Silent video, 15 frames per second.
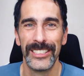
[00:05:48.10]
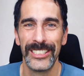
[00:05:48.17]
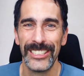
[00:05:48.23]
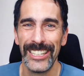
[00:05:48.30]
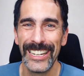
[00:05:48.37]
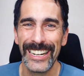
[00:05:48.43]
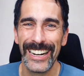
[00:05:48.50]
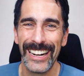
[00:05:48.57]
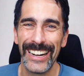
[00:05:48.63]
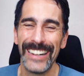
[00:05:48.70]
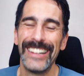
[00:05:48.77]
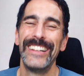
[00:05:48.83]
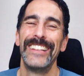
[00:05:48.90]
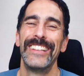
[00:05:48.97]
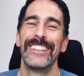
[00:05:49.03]
chega!
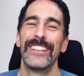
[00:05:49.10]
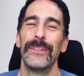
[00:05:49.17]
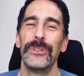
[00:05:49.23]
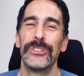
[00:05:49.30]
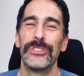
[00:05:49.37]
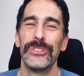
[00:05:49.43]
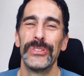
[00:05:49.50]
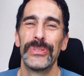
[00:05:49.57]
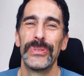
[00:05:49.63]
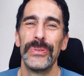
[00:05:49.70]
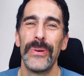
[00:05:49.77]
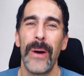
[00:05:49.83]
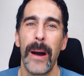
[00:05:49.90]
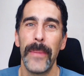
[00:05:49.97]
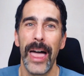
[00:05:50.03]
Tamo junto,
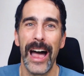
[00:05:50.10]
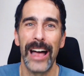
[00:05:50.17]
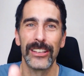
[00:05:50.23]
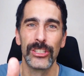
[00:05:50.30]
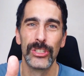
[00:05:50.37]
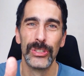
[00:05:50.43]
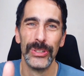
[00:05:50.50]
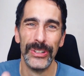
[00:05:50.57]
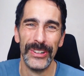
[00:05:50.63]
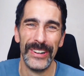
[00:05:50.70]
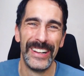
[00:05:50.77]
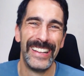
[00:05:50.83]
um abraço!